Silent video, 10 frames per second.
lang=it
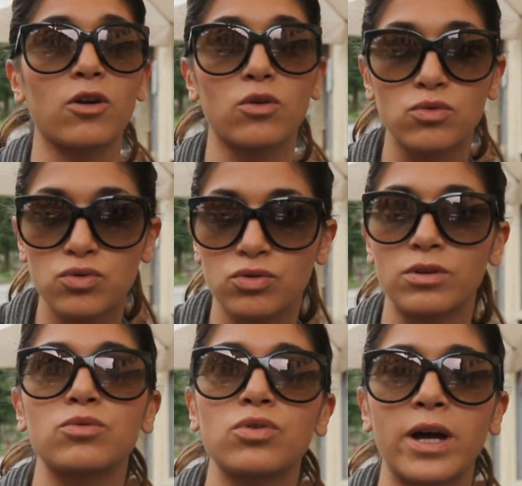Ho conosciuto un
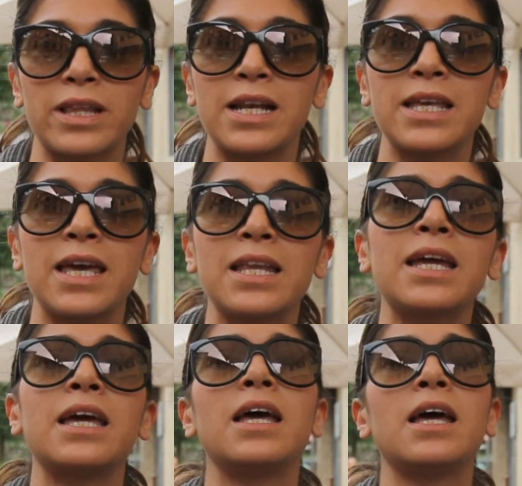autore delle
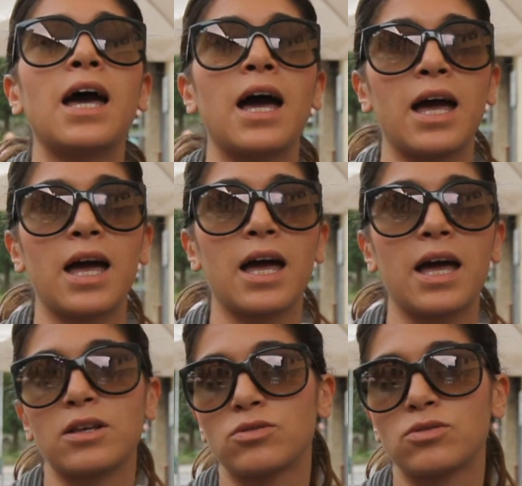Iene, eh,